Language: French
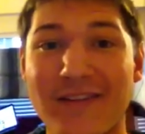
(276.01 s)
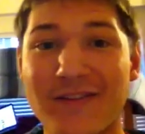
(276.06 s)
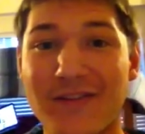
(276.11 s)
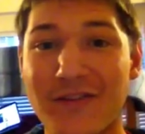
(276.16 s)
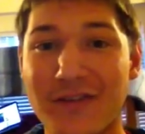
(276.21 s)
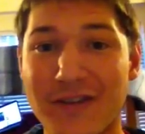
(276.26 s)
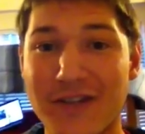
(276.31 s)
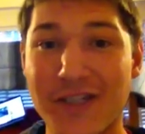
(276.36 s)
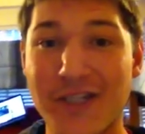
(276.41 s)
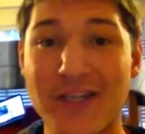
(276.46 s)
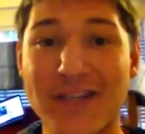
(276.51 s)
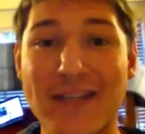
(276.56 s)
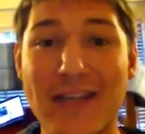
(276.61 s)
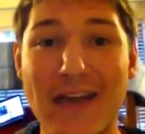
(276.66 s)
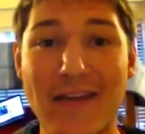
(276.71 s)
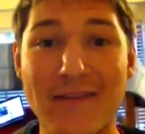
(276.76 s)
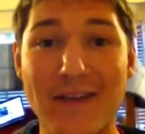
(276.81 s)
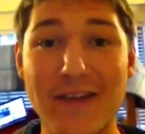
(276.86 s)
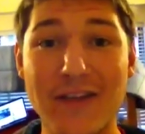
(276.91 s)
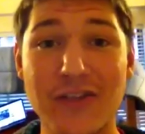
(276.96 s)
Donc, je
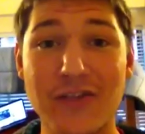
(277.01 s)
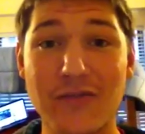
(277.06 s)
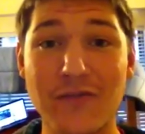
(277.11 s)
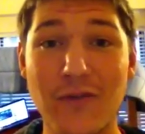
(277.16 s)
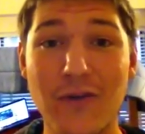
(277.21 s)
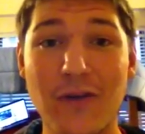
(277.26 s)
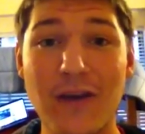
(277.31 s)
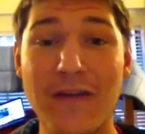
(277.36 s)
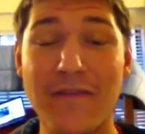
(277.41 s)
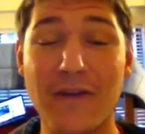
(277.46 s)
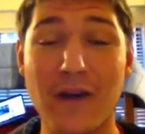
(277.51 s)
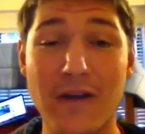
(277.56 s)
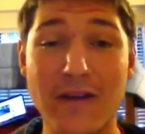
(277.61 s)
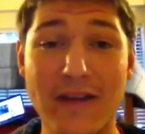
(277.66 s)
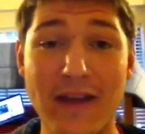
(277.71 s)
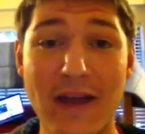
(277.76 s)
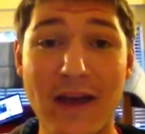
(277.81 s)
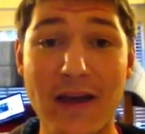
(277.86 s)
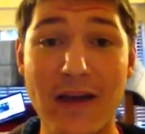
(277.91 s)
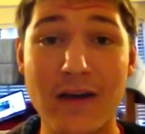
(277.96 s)
traverse souvent la
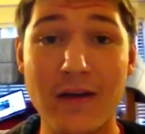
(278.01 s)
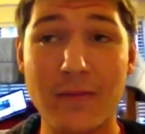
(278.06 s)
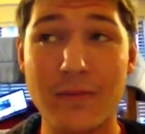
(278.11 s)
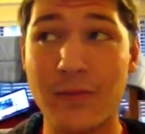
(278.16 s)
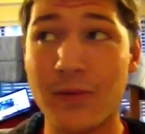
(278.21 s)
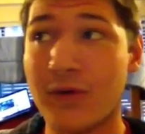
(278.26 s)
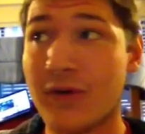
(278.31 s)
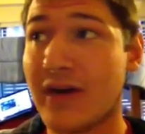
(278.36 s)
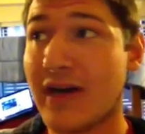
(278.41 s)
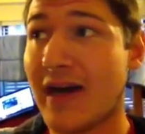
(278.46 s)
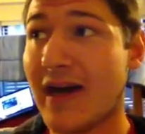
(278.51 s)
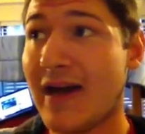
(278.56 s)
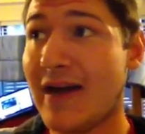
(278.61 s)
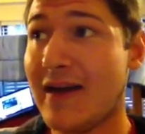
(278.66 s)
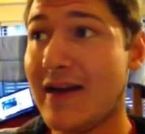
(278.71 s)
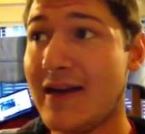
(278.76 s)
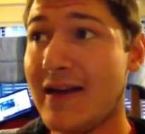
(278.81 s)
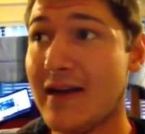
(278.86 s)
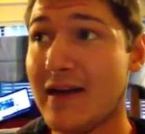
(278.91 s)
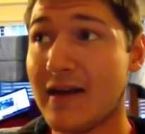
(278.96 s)
frontière pour
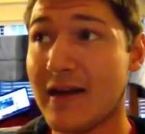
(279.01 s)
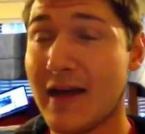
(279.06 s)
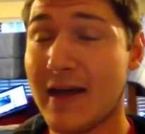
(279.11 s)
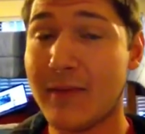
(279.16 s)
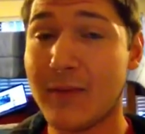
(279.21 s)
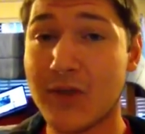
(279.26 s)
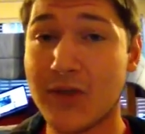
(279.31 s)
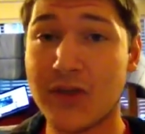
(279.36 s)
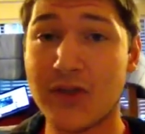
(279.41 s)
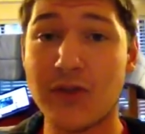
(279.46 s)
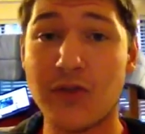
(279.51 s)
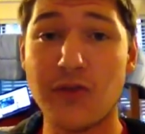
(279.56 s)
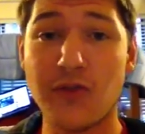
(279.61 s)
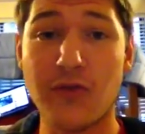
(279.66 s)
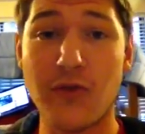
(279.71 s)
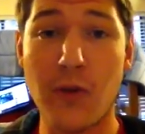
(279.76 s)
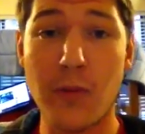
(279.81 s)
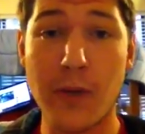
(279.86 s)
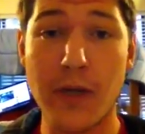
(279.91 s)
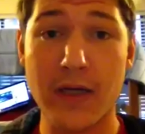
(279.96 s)
aller à Edmundston,
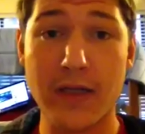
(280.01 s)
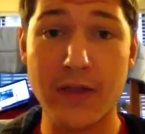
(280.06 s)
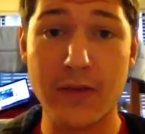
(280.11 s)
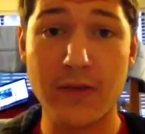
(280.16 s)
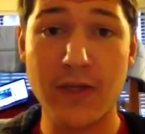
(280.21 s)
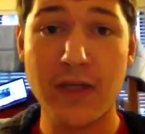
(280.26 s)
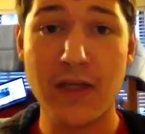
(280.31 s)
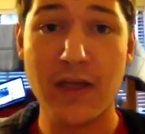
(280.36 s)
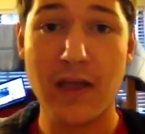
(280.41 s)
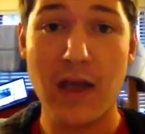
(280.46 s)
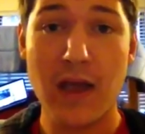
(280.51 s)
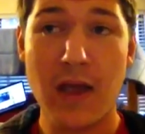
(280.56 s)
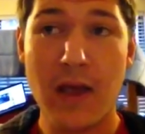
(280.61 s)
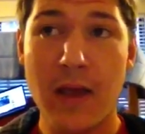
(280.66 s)
Nouveau-Brunswick,